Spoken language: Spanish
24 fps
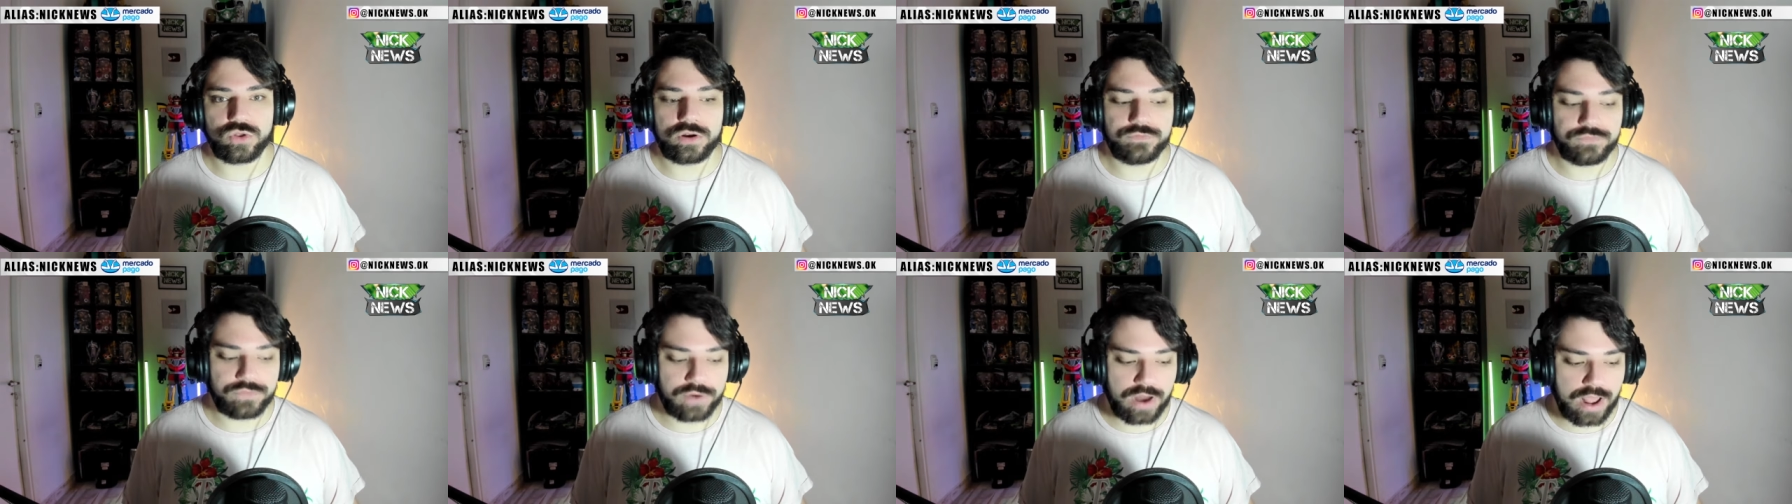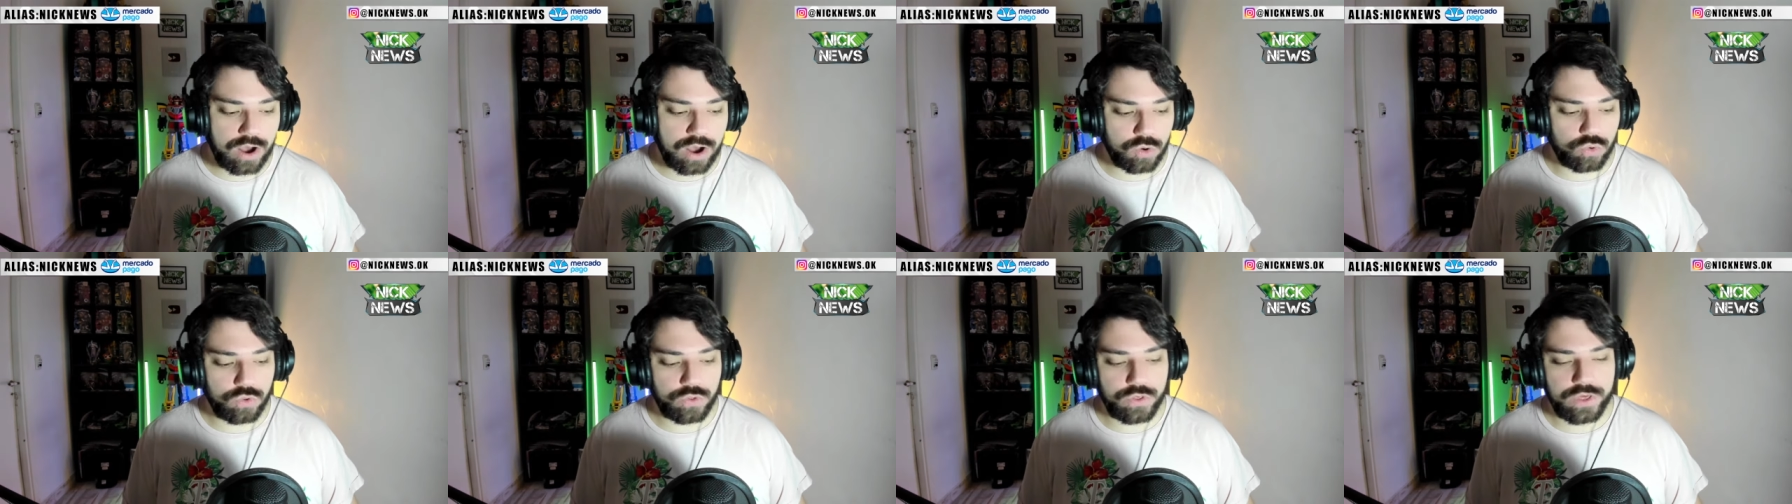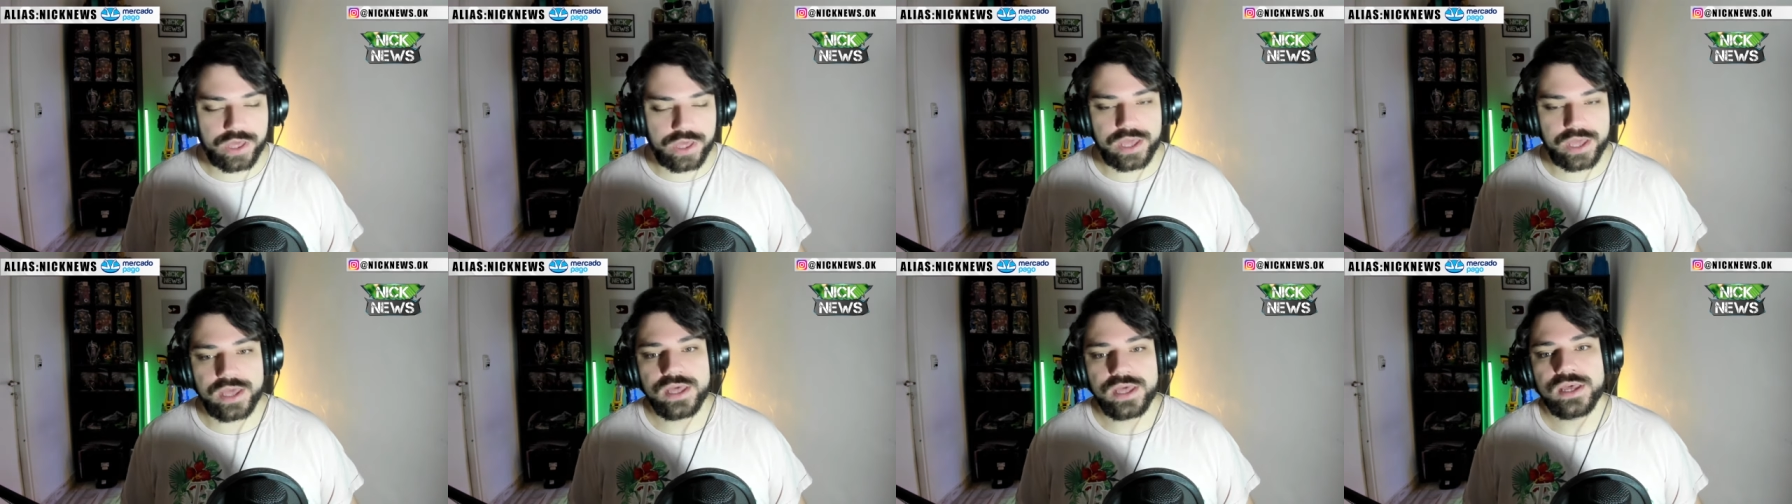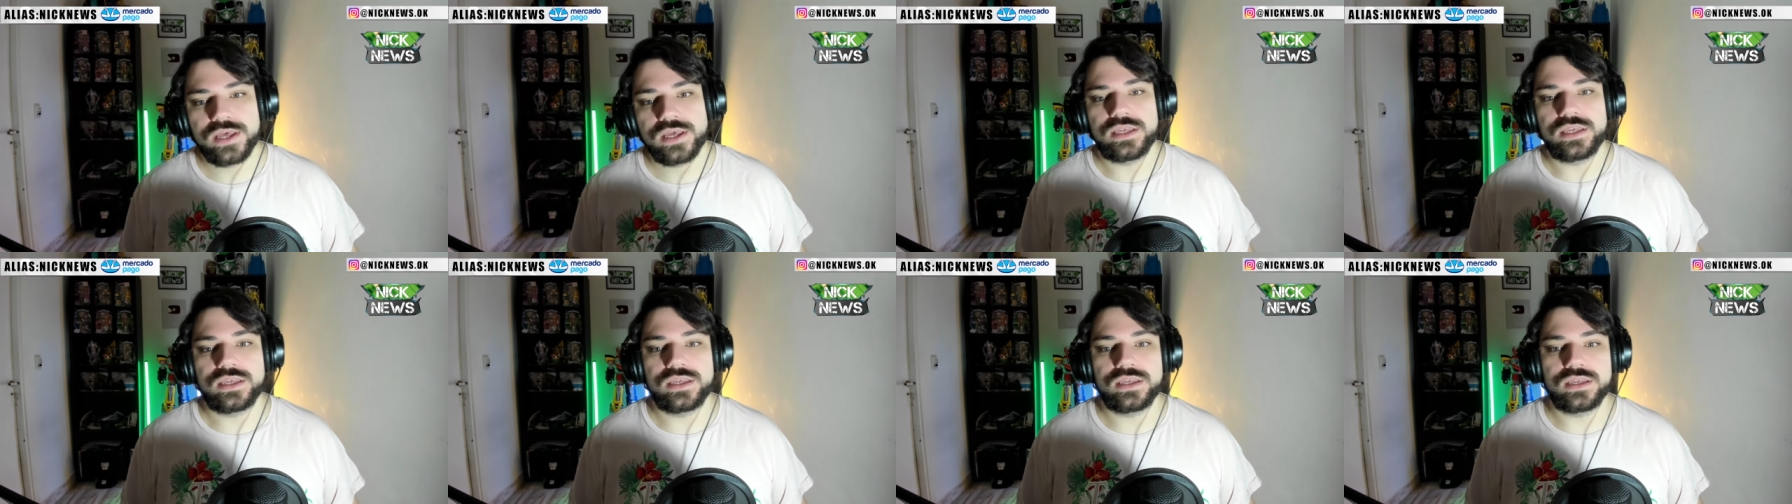del fraude
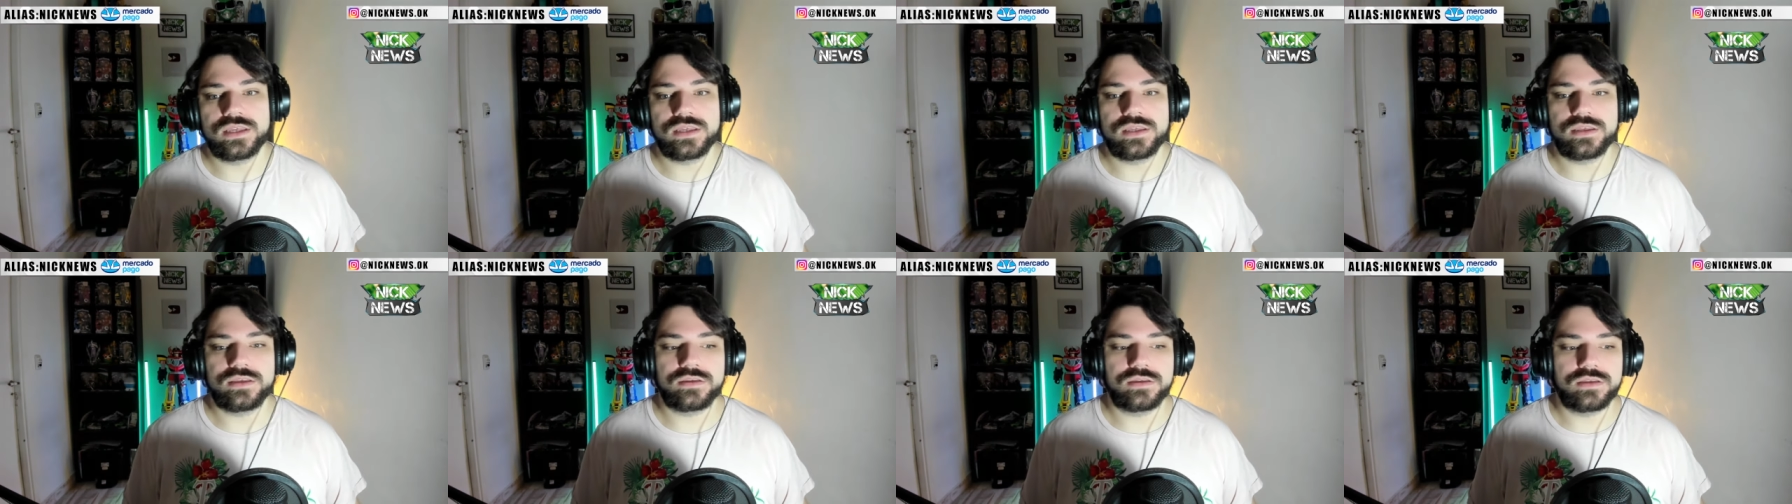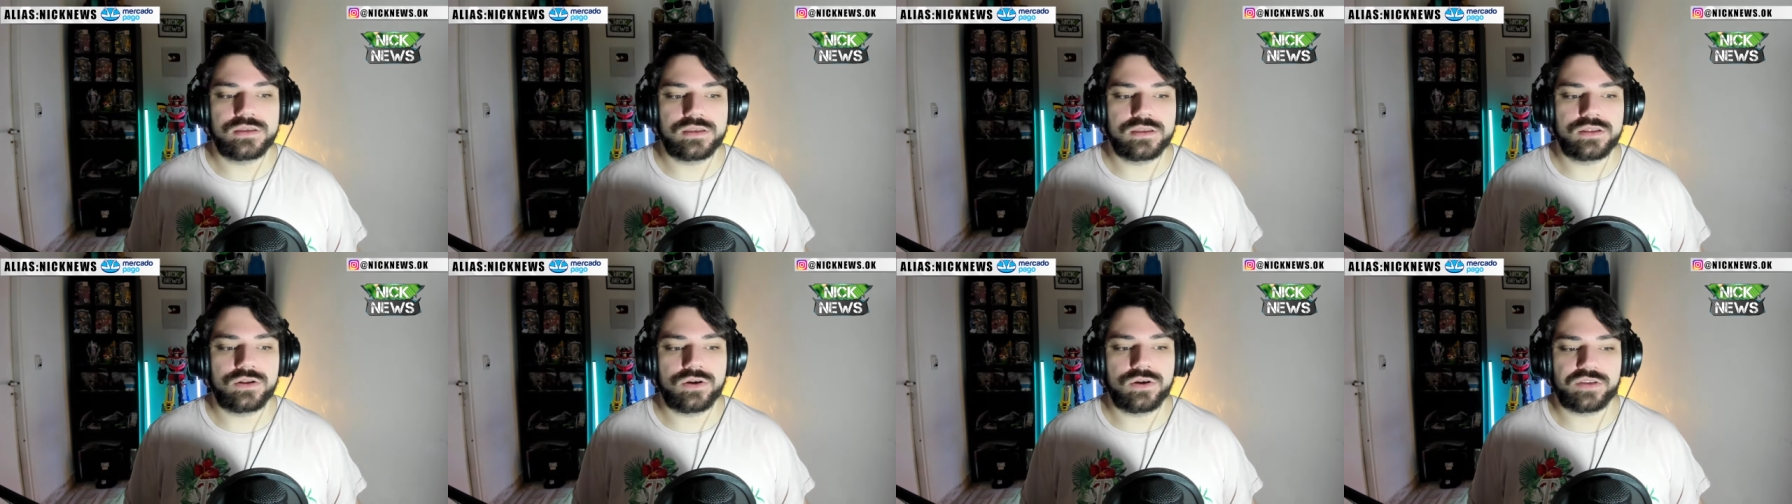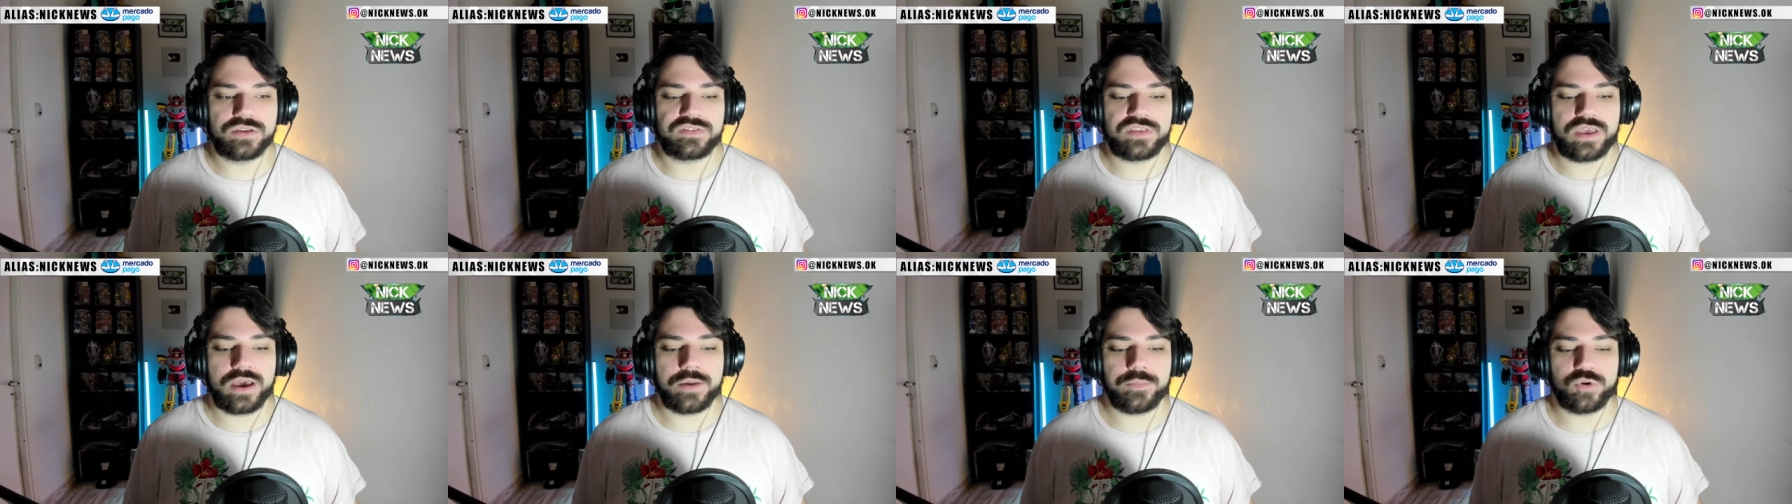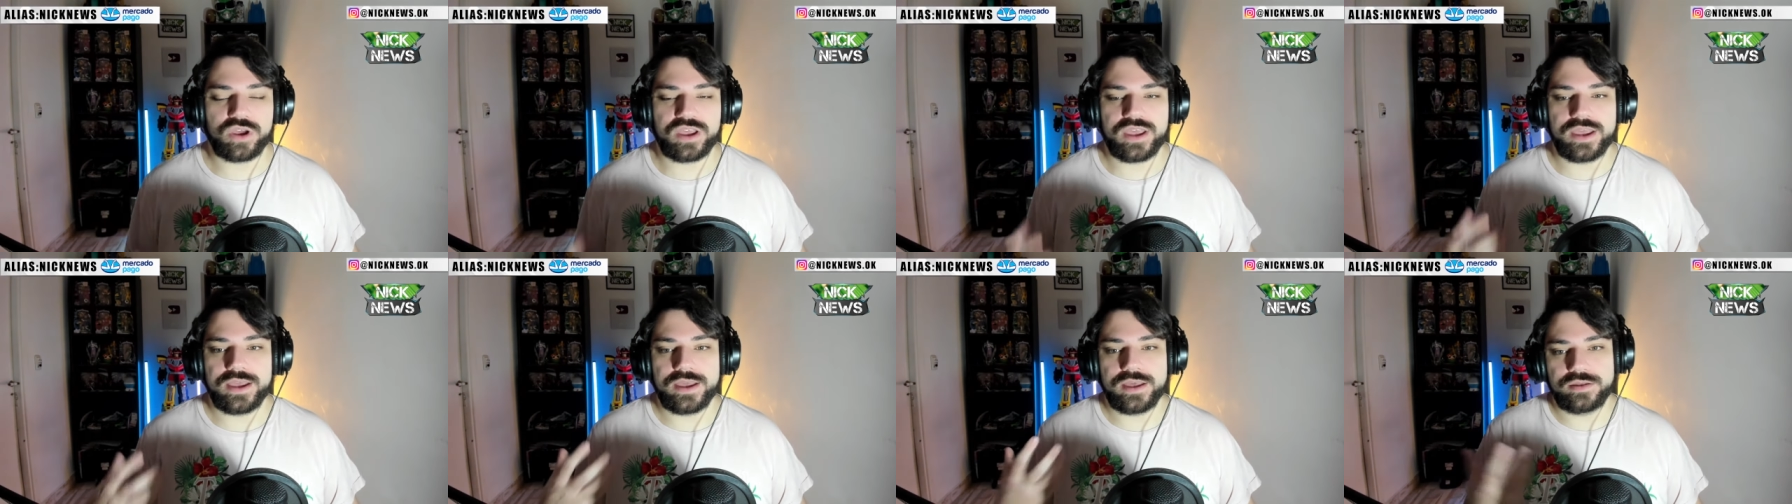y, lo que sea,
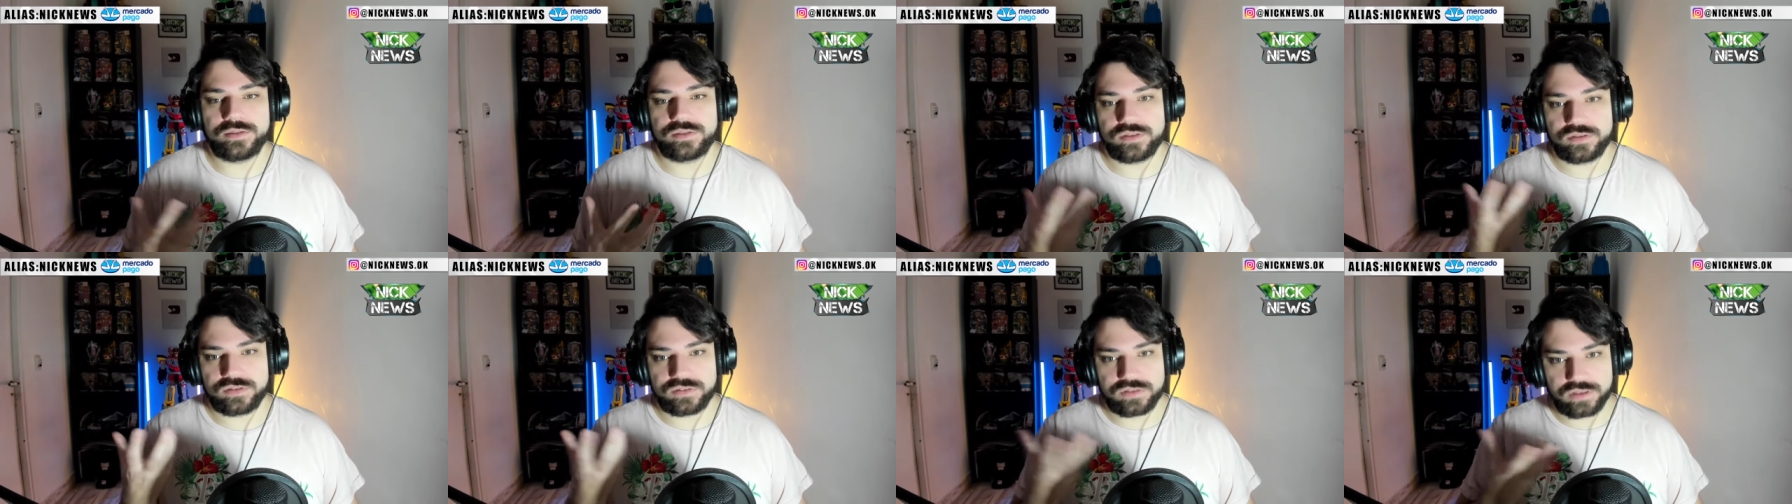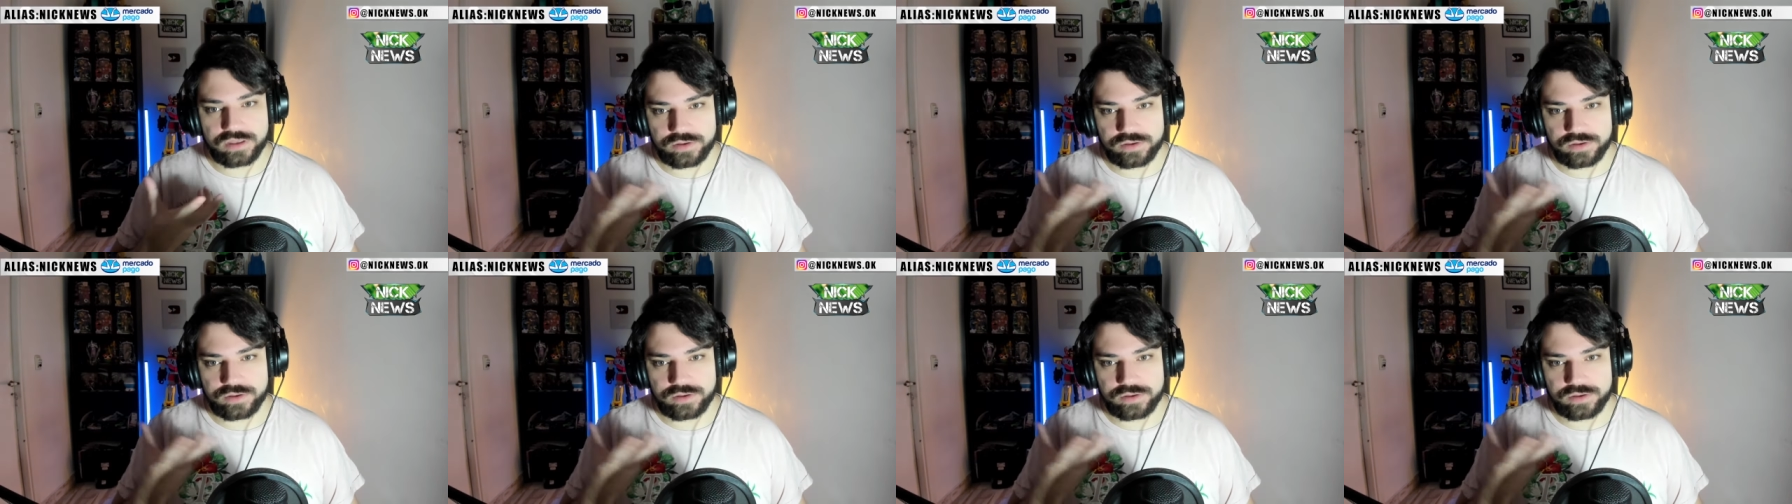porque